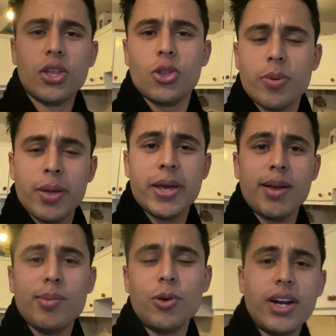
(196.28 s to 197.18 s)
तो भाई मैंने
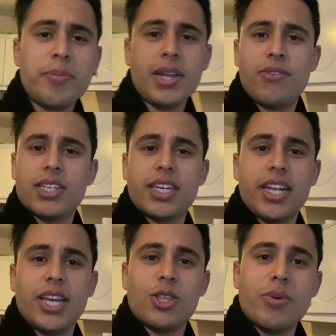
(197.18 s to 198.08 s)
अभी बोला ना ब्रेकफास्ट
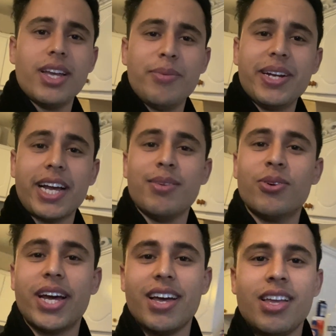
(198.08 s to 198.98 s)
करके तो भाई अभी टाइम हो
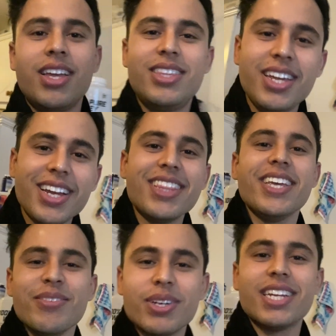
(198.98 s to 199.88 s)
रहा है दिन के
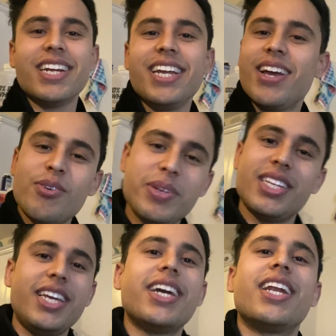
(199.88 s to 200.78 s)
तीन बज रहे हैं ठीक है वो
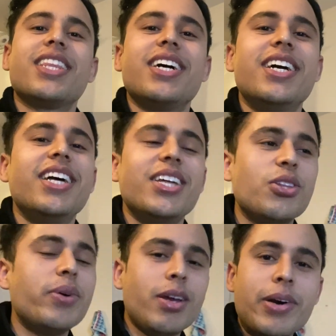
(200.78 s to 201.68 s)
पिछले ये कह रहा था
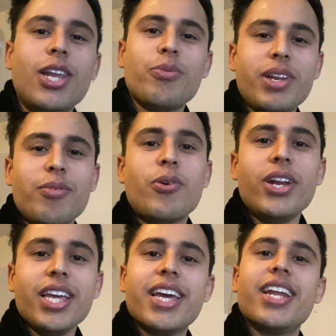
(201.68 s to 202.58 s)
तो भाई हमारे तो
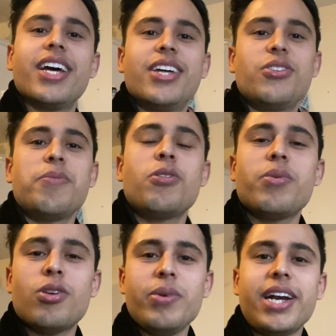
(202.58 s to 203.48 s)
मॉर्निंग ही है ना तो हम तो
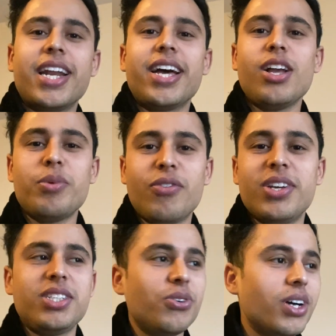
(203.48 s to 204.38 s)
जो भी खाना खाएंगे
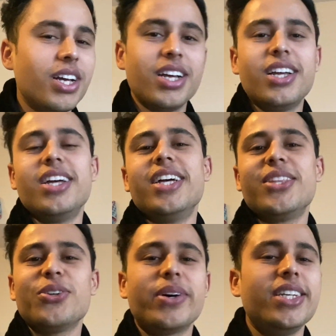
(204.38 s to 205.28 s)
ब्रेकफास्ट ही हुआ
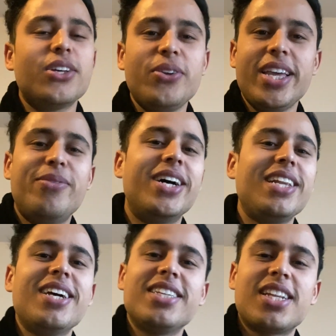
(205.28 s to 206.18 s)
तो भाई चलो यही बात
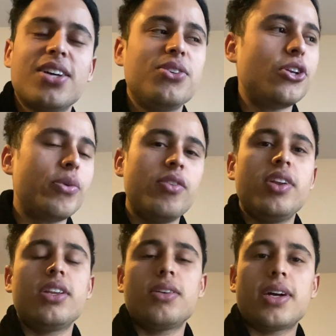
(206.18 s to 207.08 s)
है हजरत चलो भाई
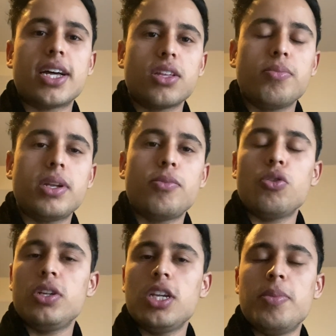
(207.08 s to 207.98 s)
फिर खाता हूँ मैंने
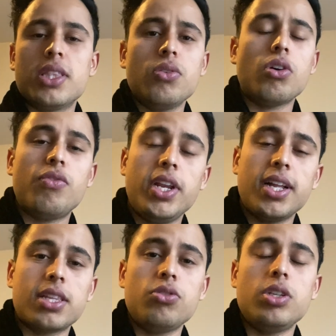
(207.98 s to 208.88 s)
प्रोटीन चेक पीता हूँ और फिर
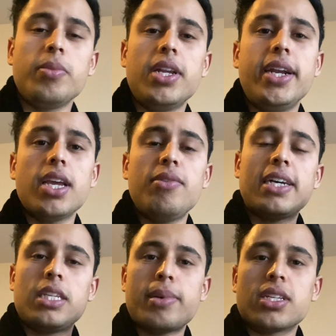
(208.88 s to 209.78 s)
निकलता हूँ जिम के लिए ठीक है फिर
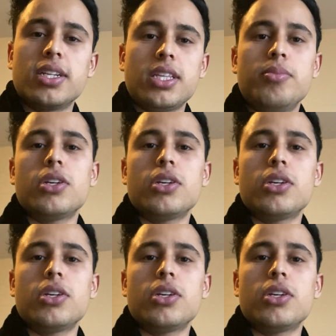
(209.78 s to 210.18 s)
रास्ते में बात करते हैं हम